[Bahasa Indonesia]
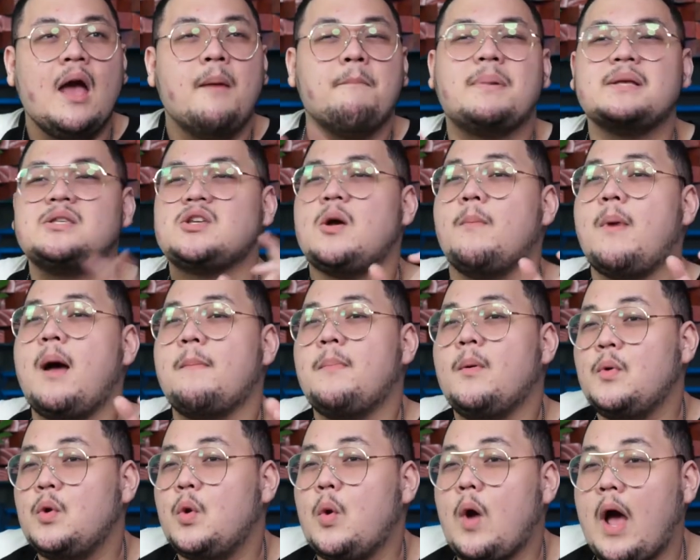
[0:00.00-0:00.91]
percobaan
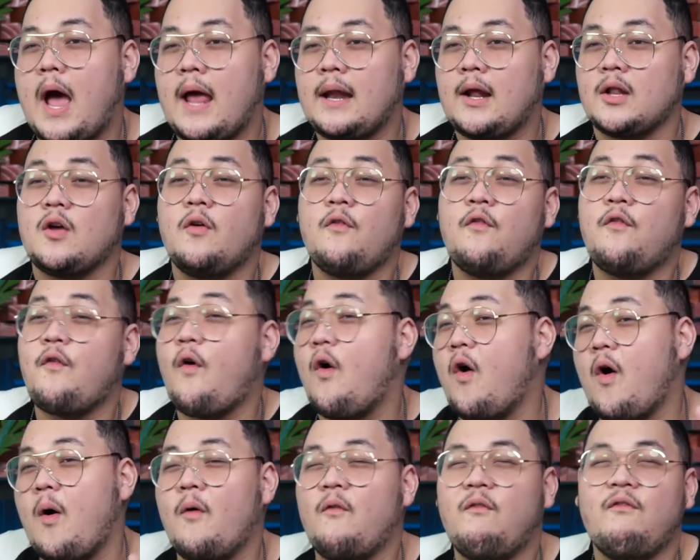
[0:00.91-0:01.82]
pembunuhan atau
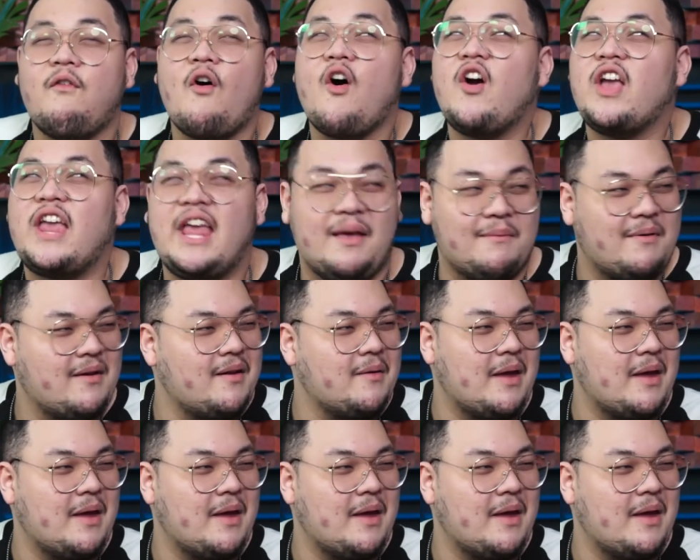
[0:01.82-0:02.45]
fo fogging emang